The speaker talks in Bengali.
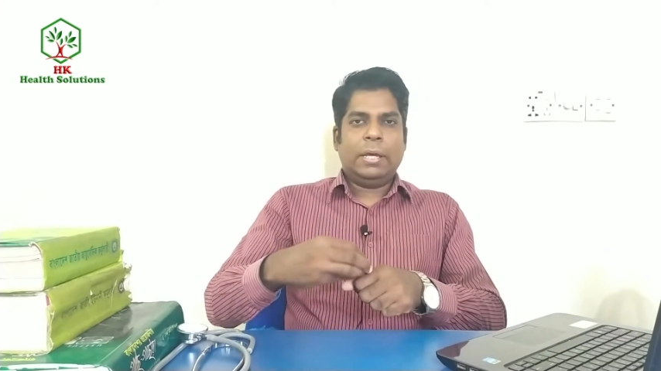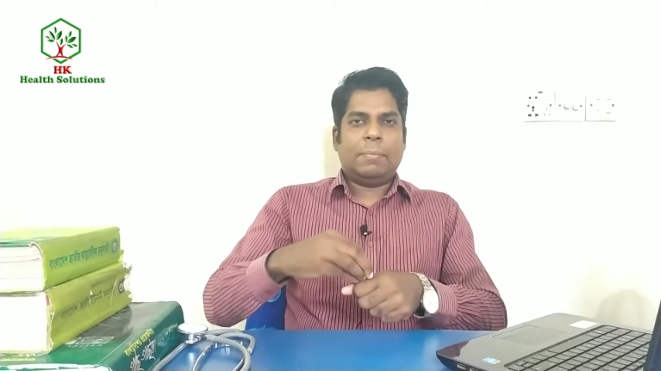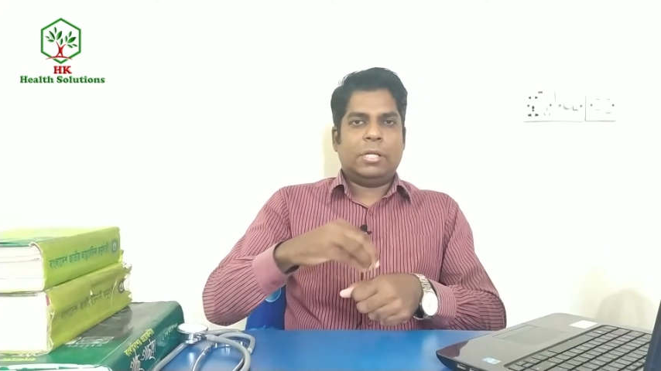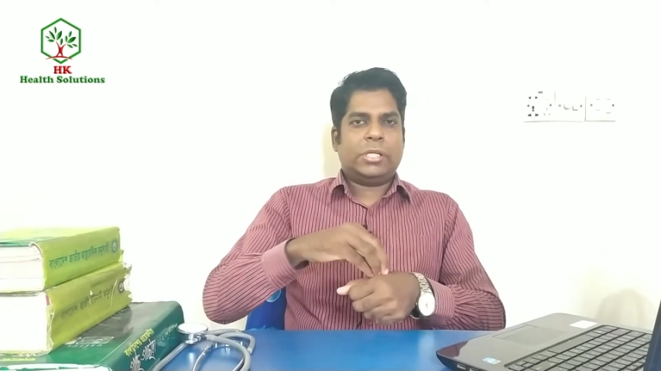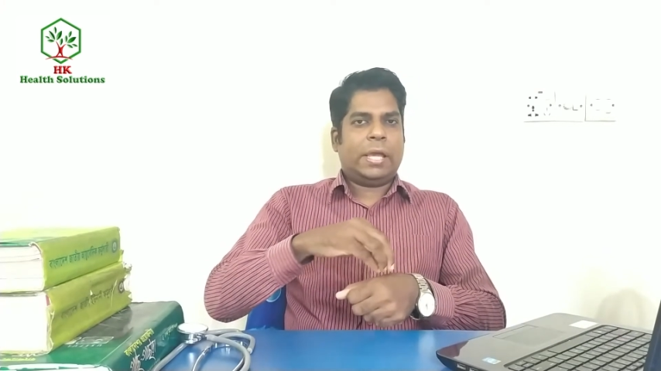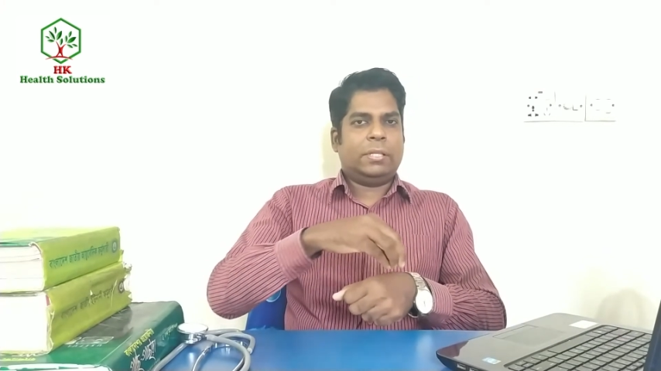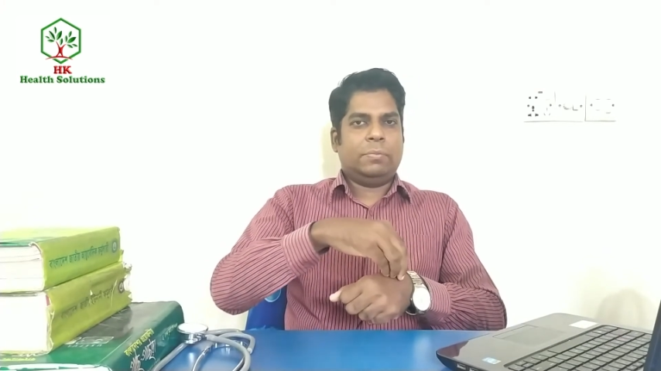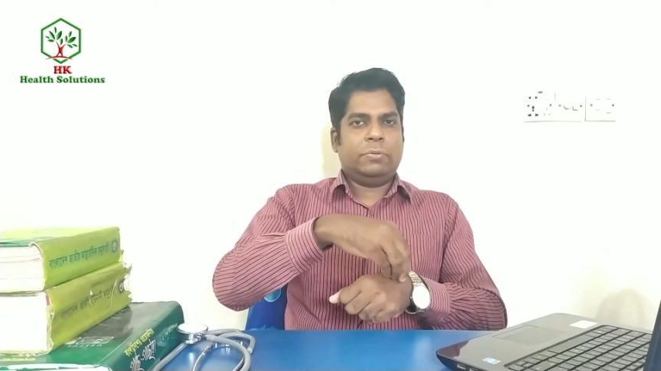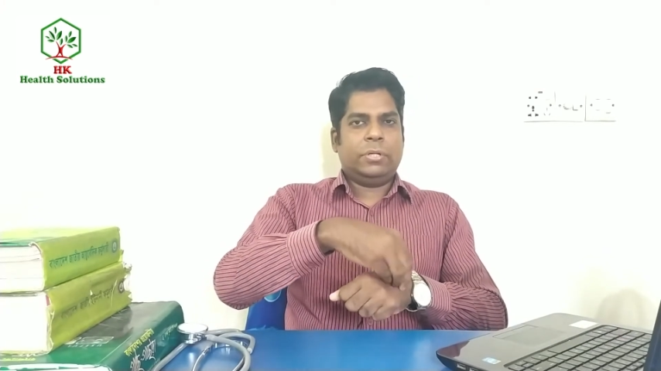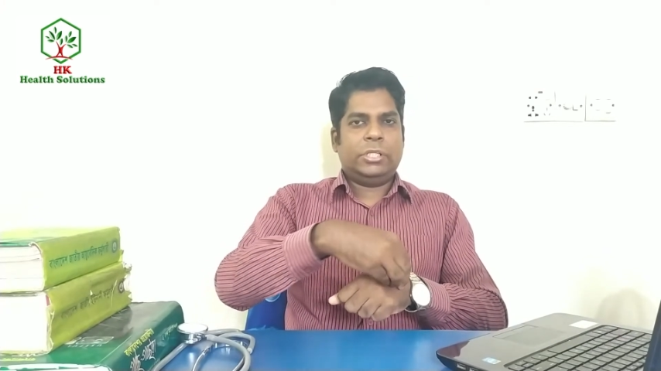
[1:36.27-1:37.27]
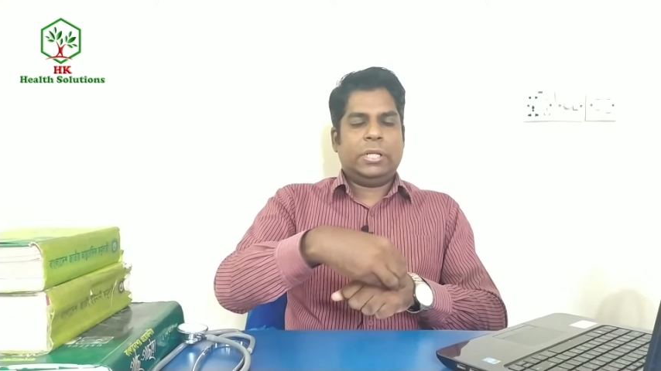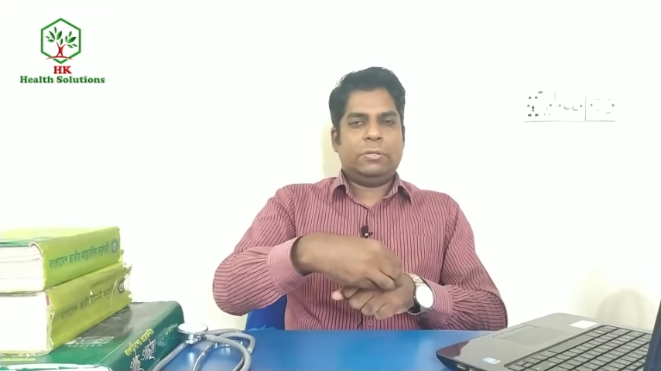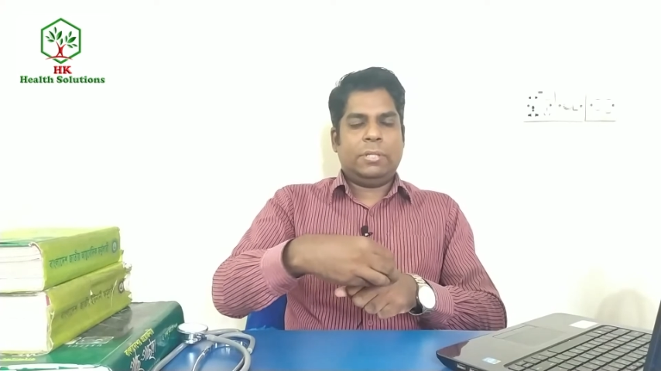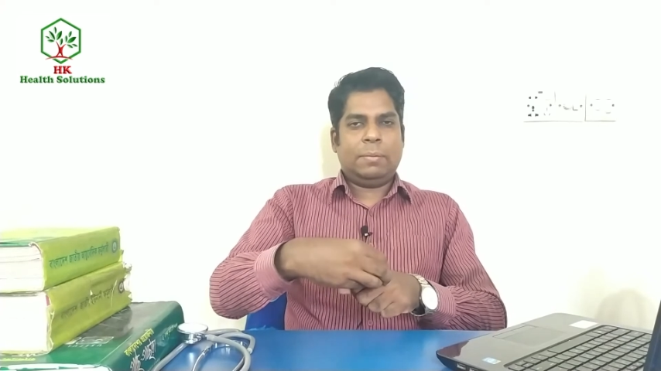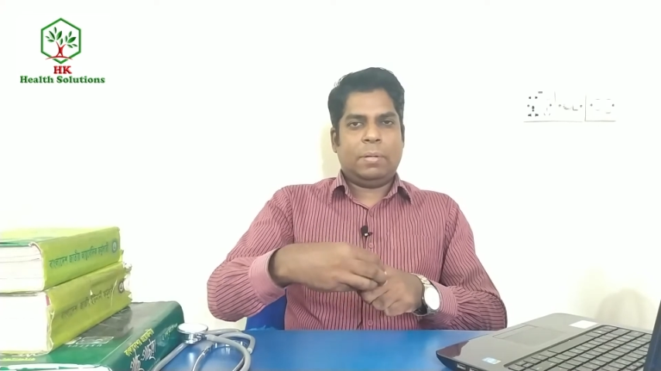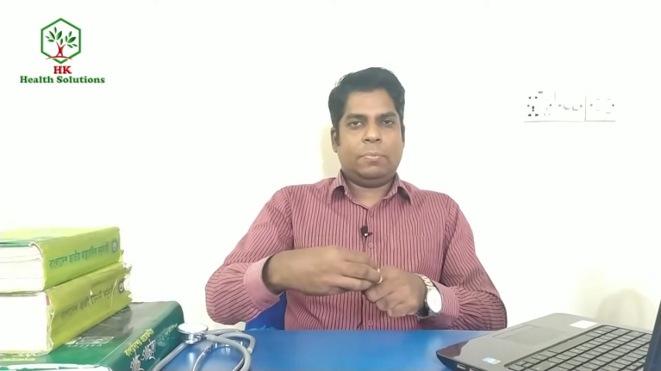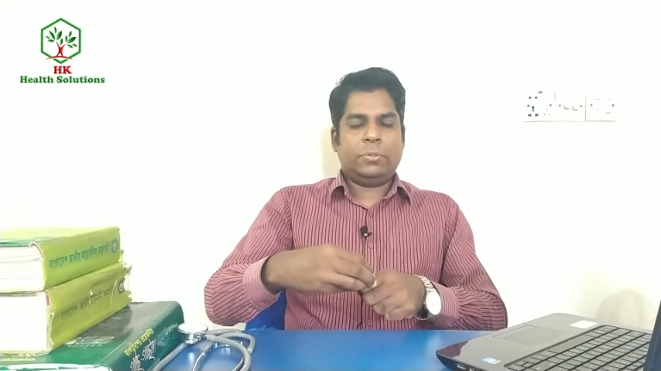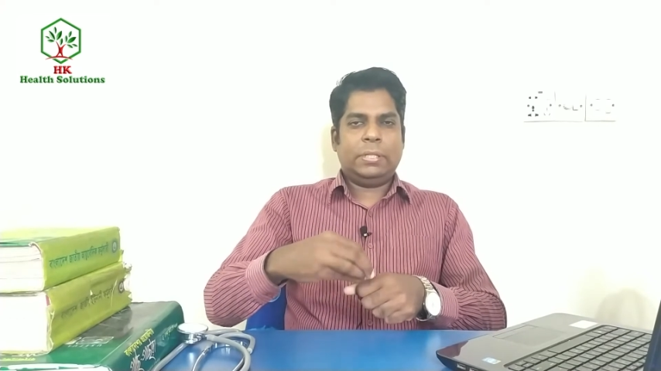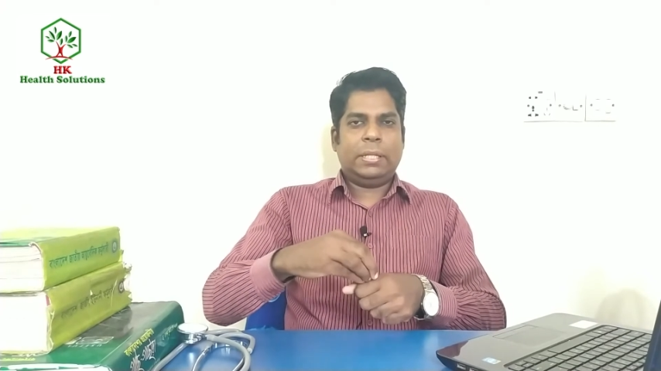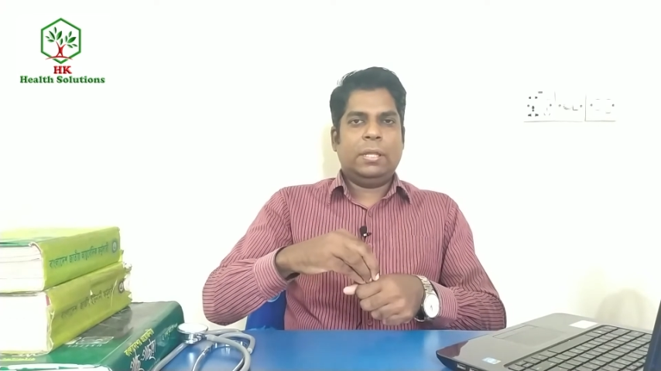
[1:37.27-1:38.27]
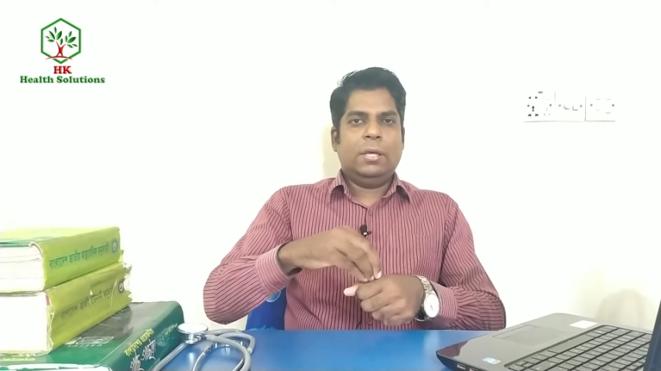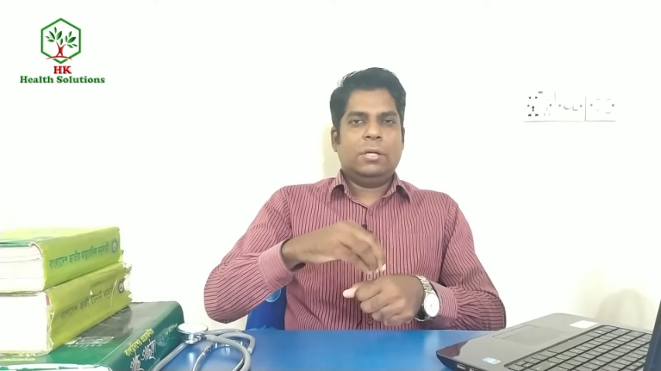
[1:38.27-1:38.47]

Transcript: আমরা শেক দিব ইনশাল্লাহ যদি আমরা প্রতিদিন